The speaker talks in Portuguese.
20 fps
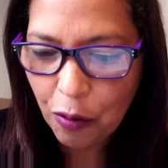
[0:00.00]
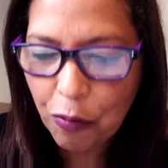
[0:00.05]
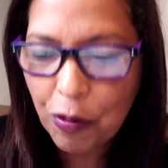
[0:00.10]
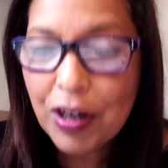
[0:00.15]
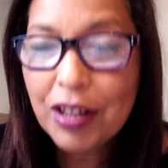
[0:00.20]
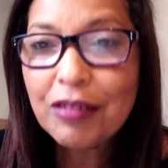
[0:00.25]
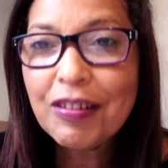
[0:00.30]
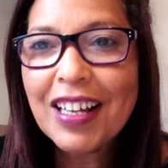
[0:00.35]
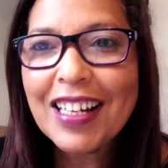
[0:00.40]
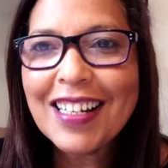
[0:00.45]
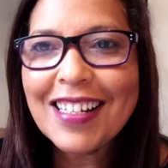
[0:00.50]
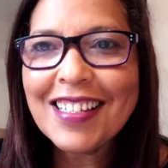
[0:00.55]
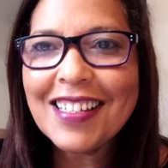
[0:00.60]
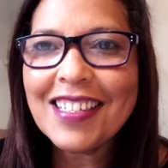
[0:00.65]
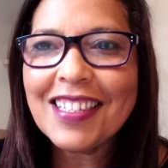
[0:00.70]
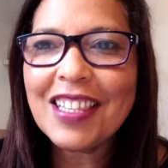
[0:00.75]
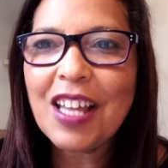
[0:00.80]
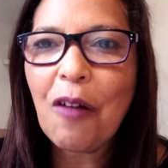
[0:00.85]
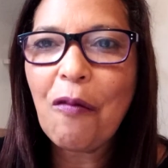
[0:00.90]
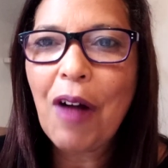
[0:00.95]
Quando elas
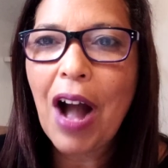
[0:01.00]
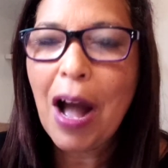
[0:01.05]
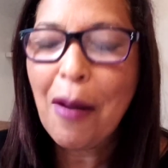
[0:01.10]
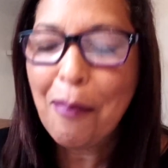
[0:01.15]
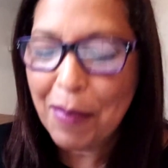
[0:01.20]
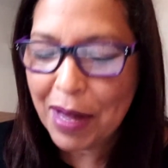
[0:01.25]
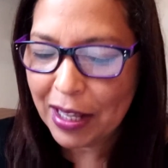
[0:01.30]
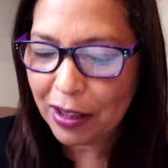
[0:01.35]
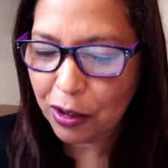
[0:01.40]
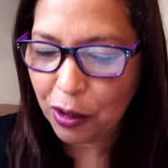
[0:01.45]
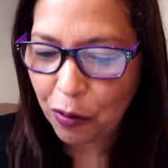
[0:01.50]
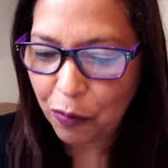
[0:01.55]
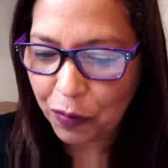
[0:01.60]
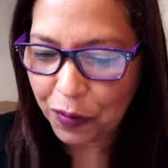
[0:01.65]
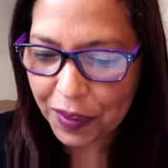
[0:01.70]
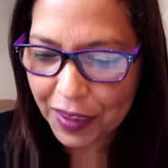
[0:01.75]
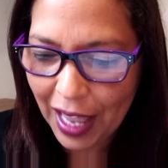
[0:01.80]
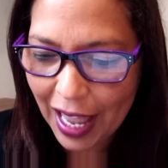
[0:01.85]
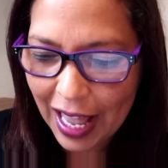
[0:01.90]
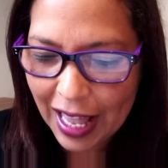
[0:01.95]
estão
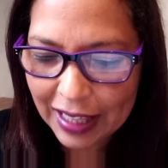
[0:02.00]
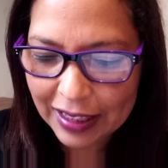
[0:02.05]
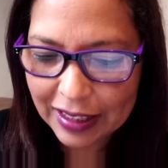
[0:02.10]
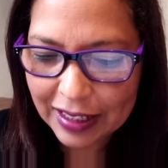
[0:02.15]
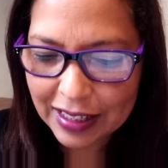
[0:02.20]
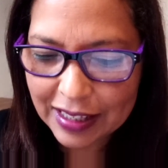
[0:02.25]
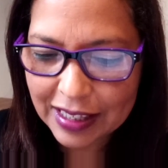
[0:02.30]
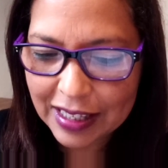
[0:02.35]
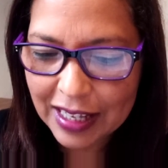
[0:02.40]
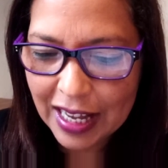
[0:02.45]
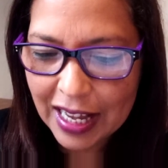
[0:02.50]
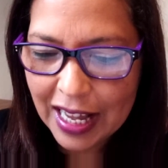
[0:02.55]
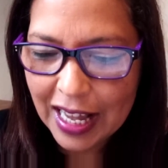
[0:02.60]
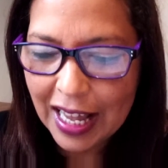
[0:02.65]
amedrontadas,